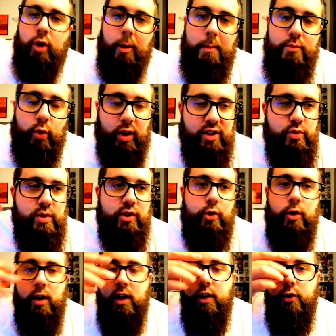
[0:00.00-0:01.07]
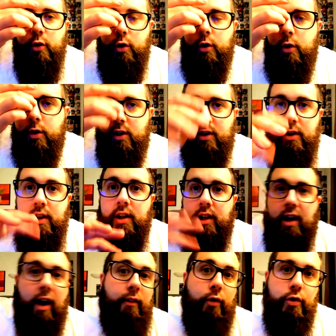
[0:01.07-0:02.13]
quand même sur la suite de, euh,
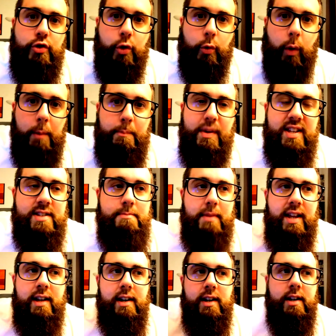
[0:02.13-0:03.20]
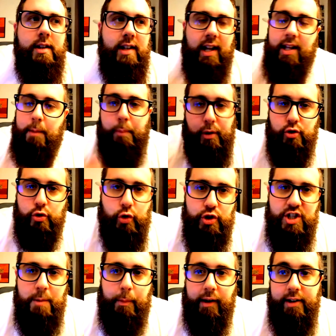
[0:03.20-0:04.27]
l'aventure One Piece, mais là il y a plein de choses que
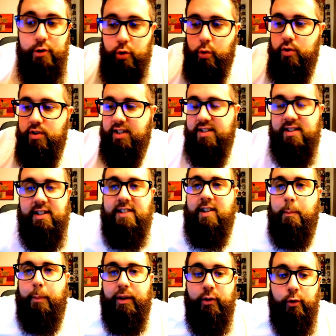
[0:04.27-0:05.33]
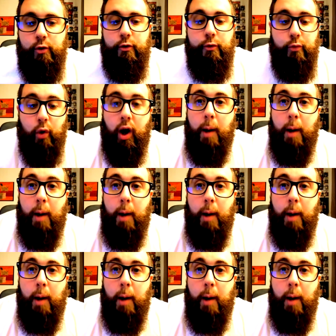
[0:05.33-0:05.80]
je sais pas, et du coup ça c'était sympa de le voir